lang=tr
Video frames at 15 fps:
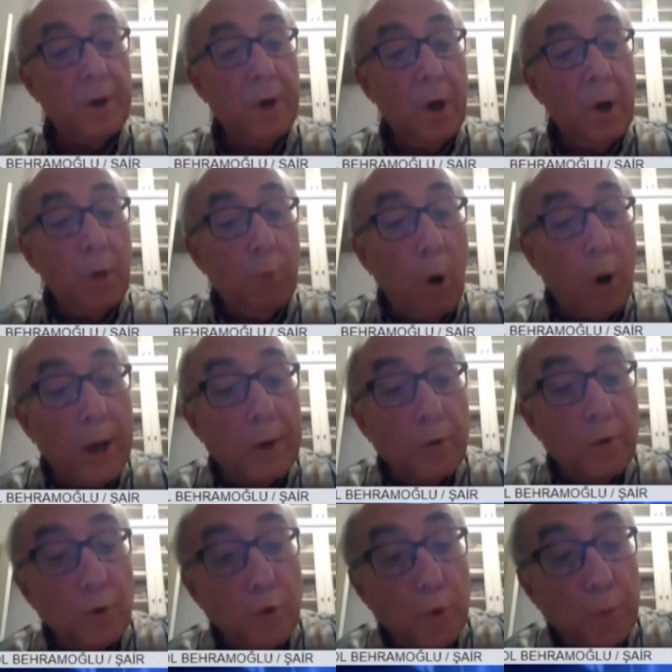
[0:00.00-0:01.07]
Böyle
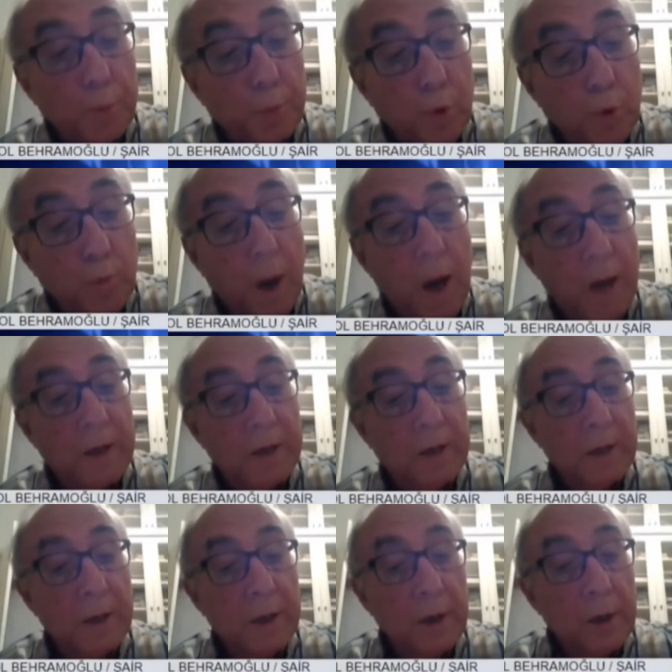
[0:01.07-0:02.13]
susup durmak,
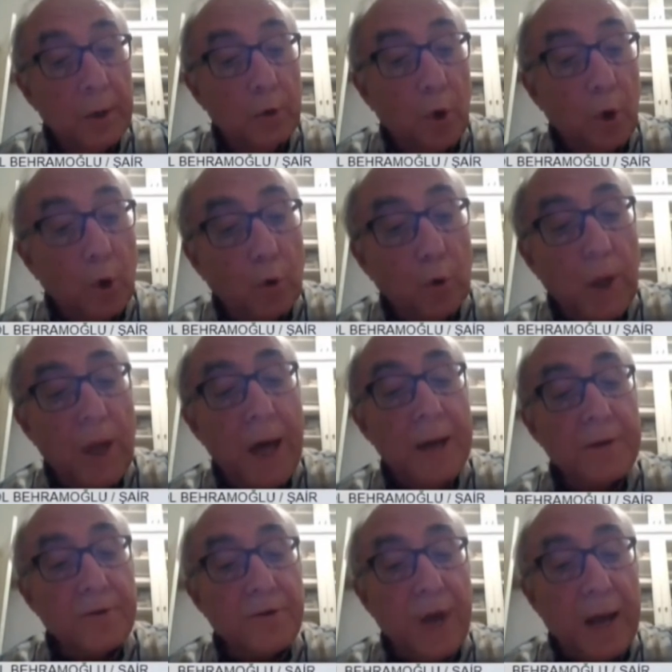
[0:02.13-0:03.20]
kötüler
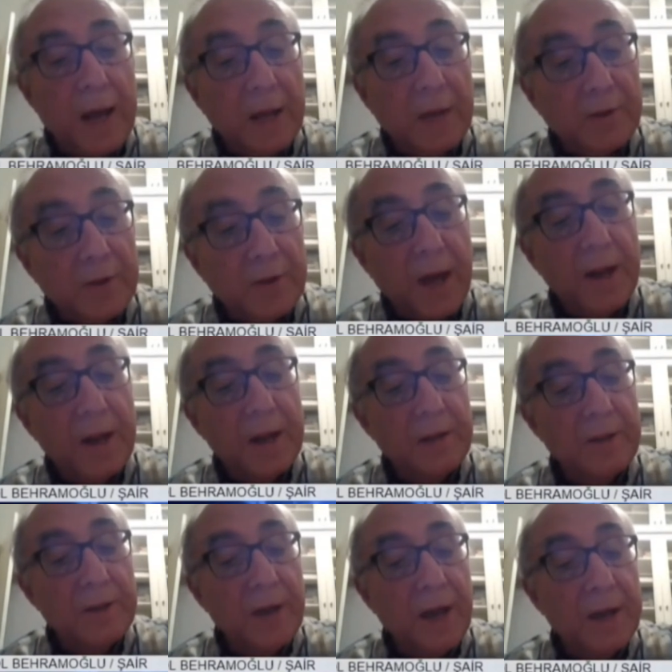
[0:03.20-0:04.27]
cellatlar
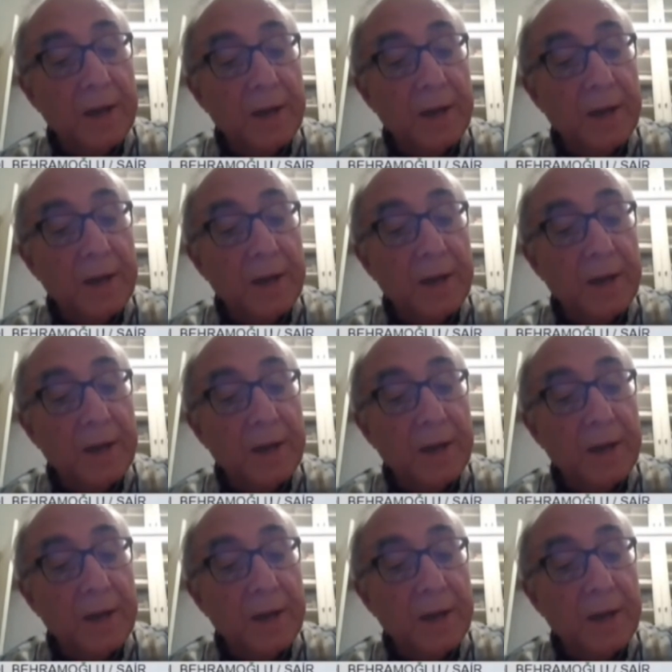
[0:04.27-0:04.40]
elinde